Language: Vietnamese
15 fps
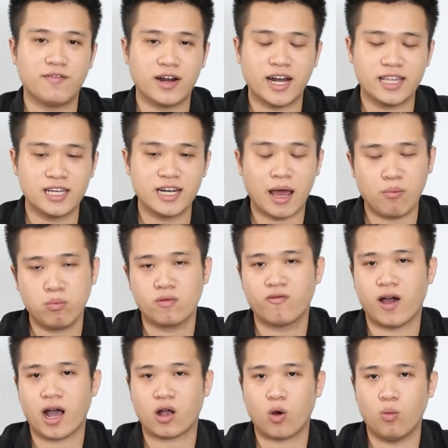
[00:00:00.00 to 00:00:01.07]
cái vấn đề thứ năm
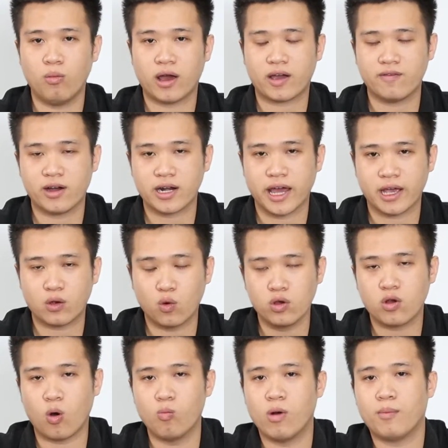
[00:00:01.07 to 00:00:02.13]
và cũng là cái vấn đề cuối
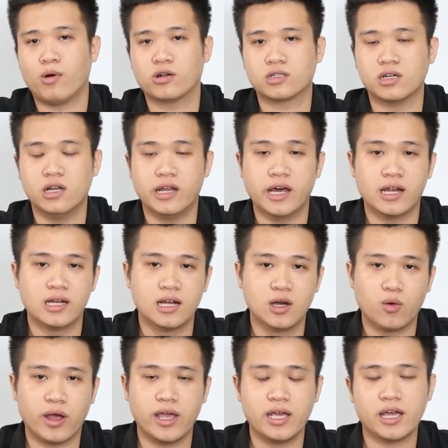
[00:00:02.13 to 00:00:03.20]
cùng mà mọi người nên
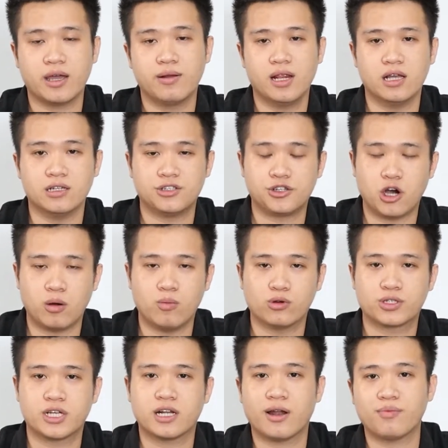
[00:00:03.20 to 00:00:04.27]
lưu ý khi lựa chọn một
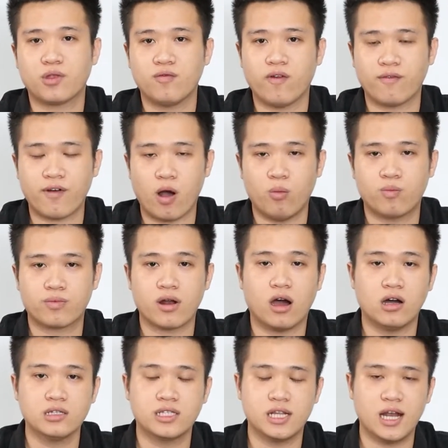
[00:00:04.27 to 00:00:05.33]
chiếc laptop văn phòng
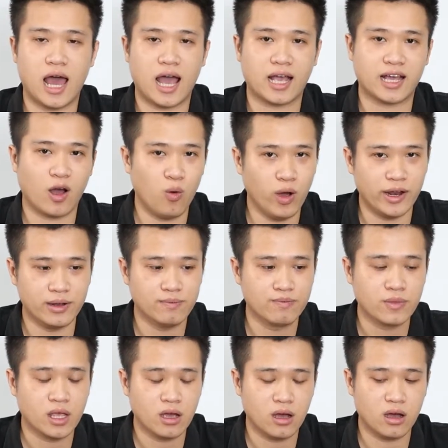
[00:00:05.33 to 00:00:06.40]
đó chính là cấu hình
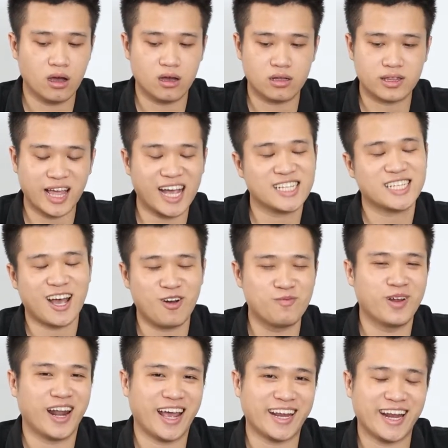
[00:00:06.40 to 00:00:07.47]
Ờ, tại sao
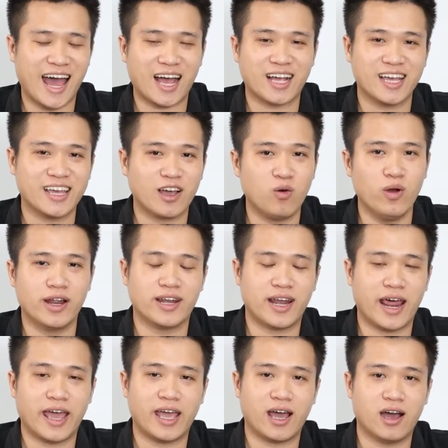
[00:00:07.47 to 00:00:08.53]
mình lại đặt cái cấu hình
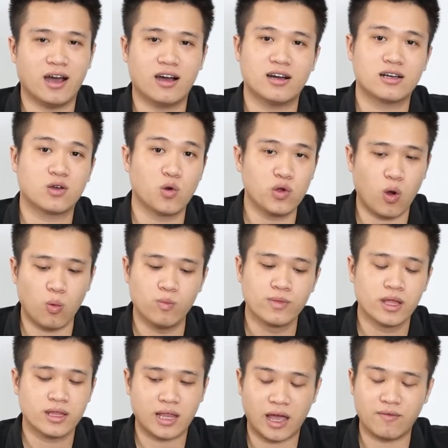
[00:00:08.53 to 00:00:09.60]
này ở cuối cùng
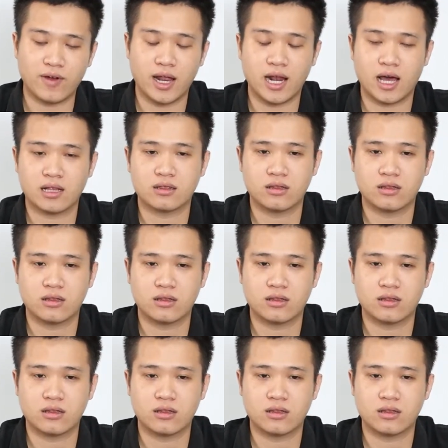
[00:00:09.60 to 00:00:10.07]
tại vì là